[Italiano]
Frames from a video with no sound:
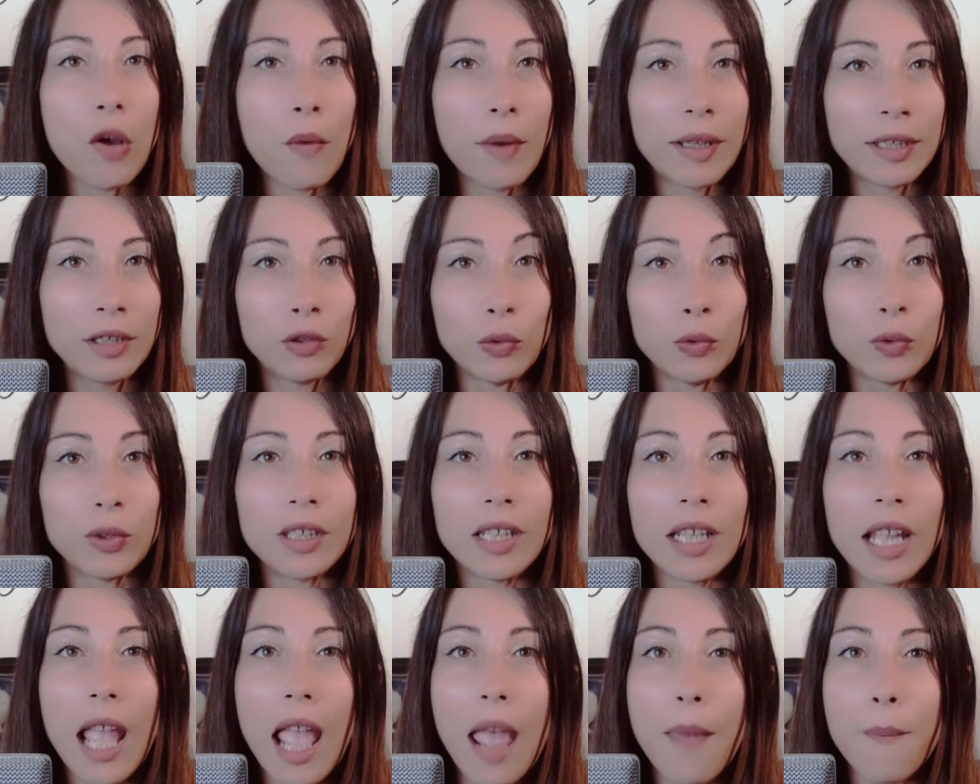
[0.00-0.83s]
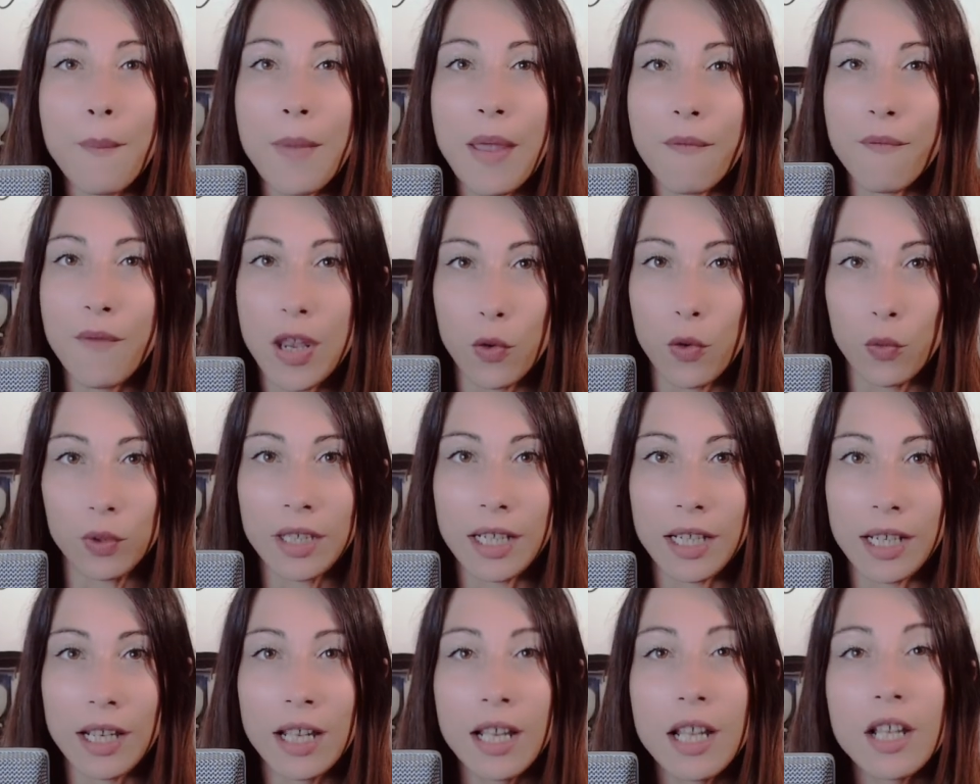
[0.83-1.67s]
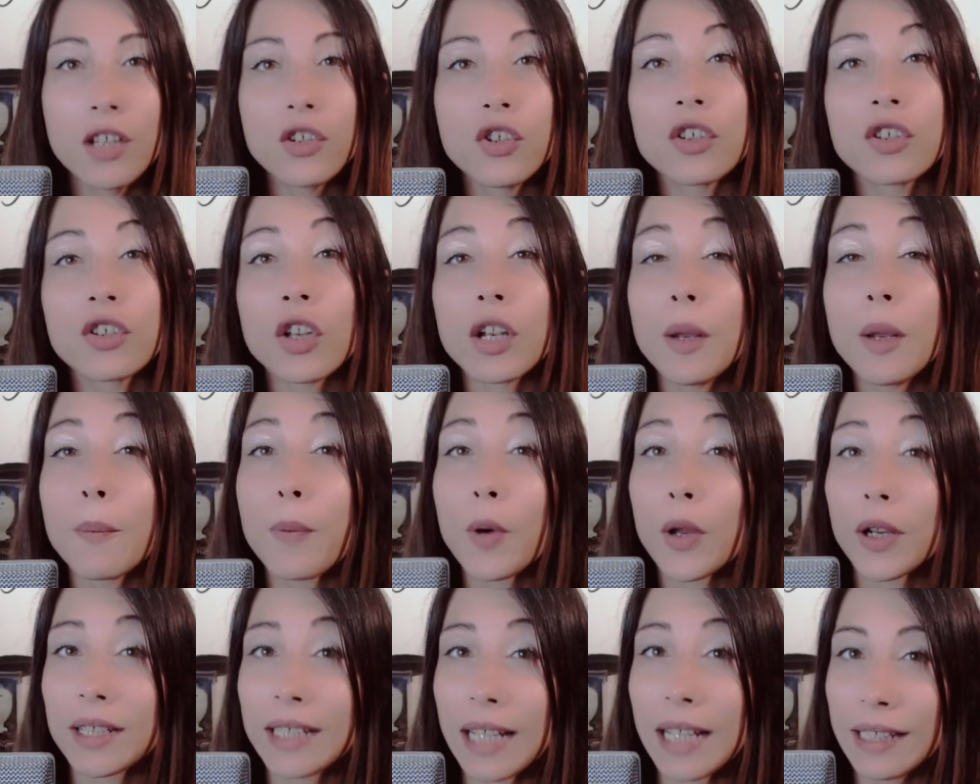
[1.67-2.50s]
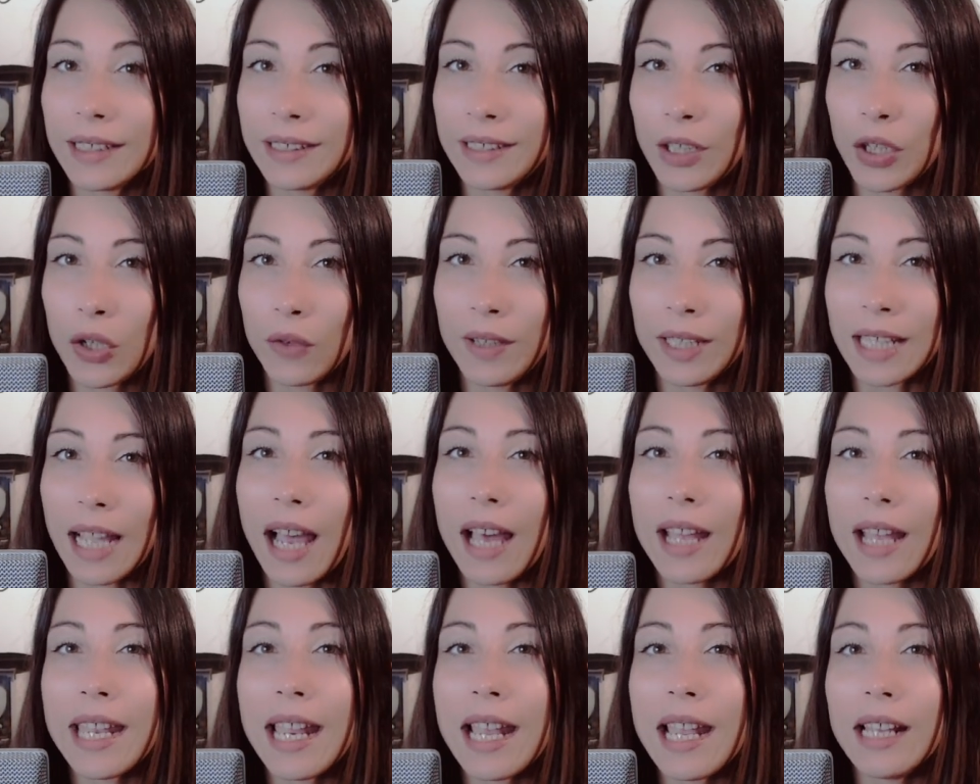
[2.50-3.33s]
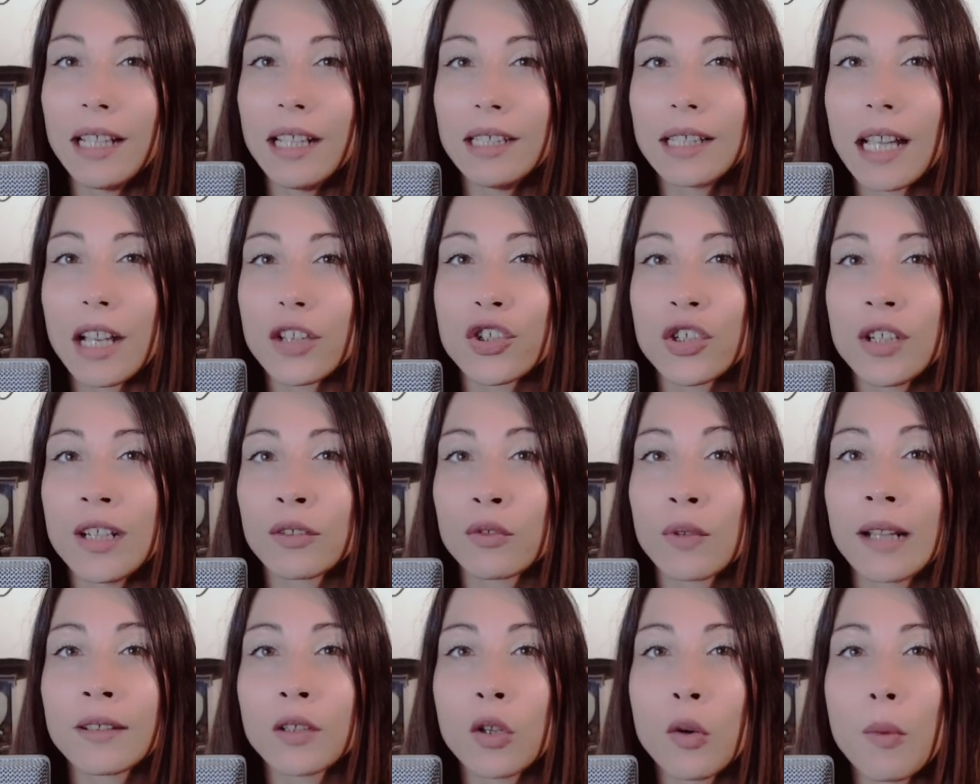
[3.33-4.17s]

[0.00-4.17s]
Ciao a tutti e benvenuti. Ci sono importanti novità nelle indagini sulla